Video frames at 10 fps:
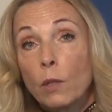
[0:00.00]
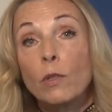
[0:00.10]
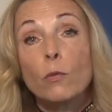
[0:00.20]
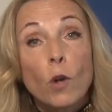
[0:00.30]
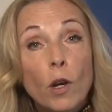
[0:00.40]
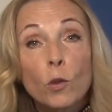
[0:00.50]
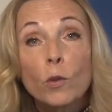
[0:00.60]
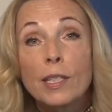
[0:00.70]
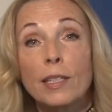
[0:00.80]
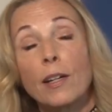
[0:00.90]
Wir freuen
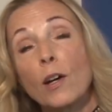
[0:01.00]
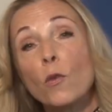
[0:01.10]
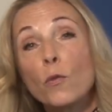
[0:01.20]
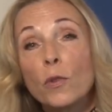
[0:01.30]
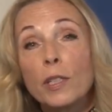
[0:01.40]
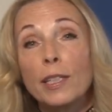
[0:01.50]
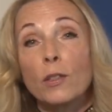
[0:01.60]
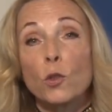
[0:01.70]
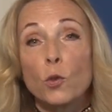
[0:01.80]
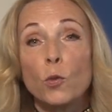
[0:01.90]
uns darauf, von
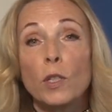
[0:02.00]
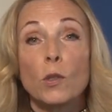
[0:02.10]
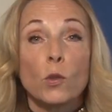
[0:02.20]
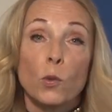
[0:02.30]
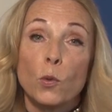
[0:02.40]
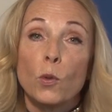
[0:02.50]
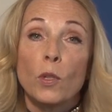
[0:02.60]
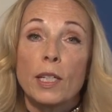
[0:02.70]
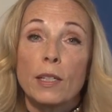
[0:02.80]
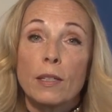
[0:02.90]
Ihren Studien zu
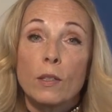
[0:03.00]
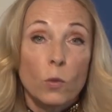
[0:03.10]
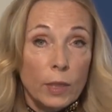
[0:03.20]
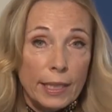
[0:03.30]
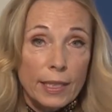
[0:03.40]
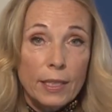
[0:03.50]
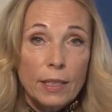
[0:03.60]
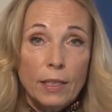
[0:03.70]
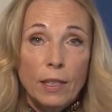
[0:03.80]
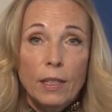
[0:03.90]
hören, zu
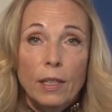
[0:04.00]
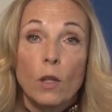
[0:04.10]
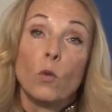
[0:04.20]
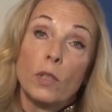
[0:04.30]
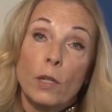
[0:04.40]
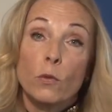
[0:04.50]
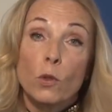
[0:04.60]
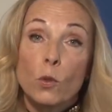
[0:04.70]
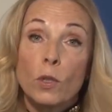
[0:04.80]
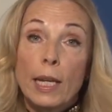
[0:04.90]
lesen und davon
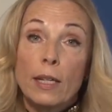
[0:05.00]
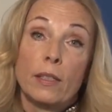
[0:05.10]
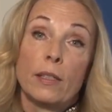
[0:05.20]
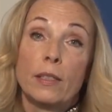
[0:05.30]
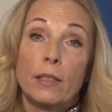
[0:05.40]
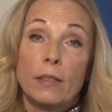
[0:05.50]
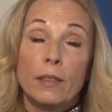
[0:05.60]
zu lernen.